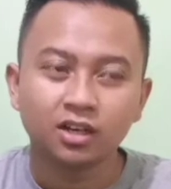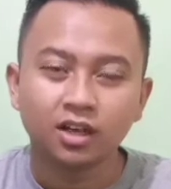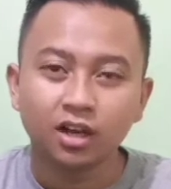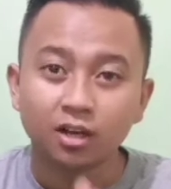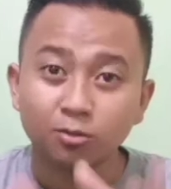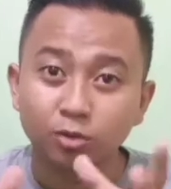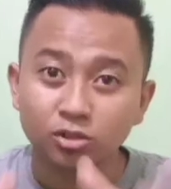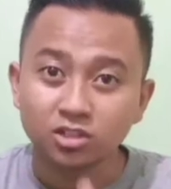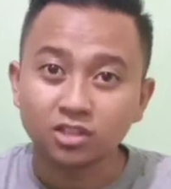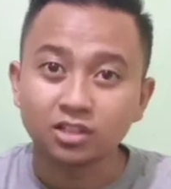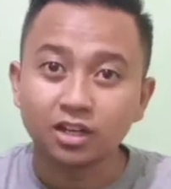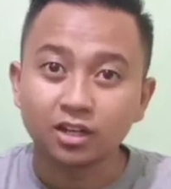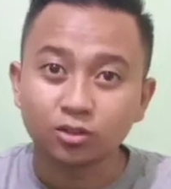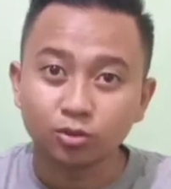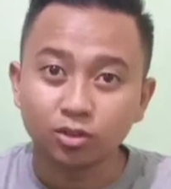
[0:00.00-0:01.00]
unboxing
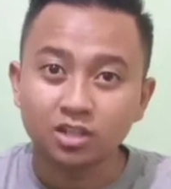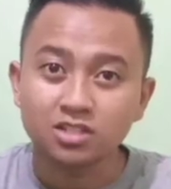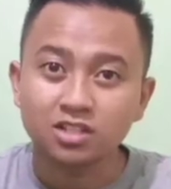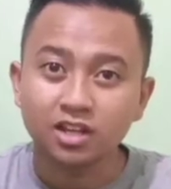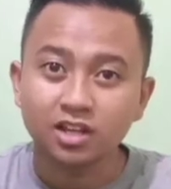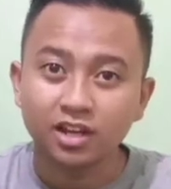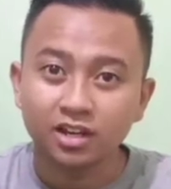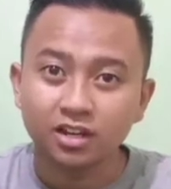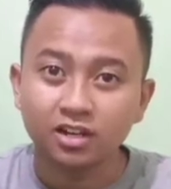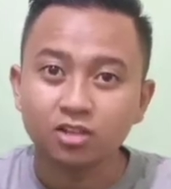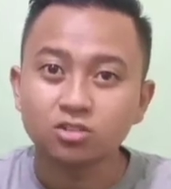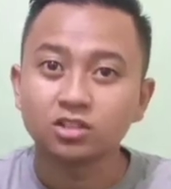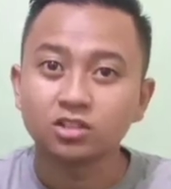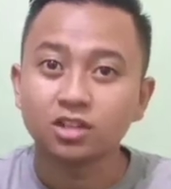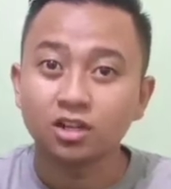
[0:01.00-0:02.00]
tarantula, sekalian
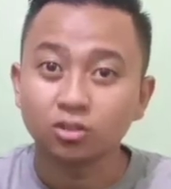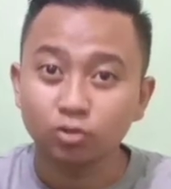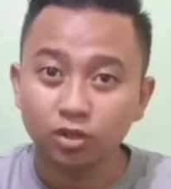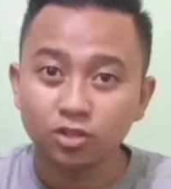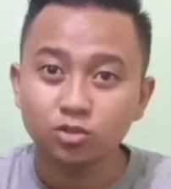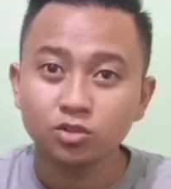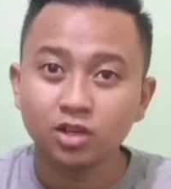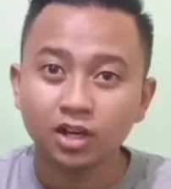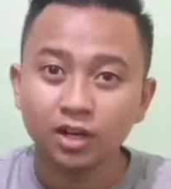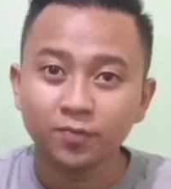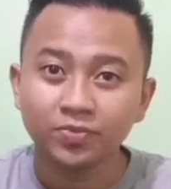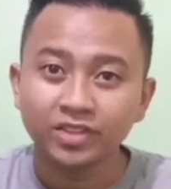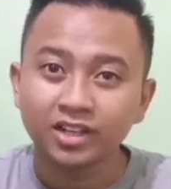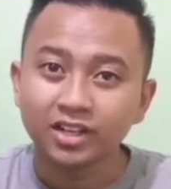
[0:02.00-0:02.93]
rehousing tarantula juga.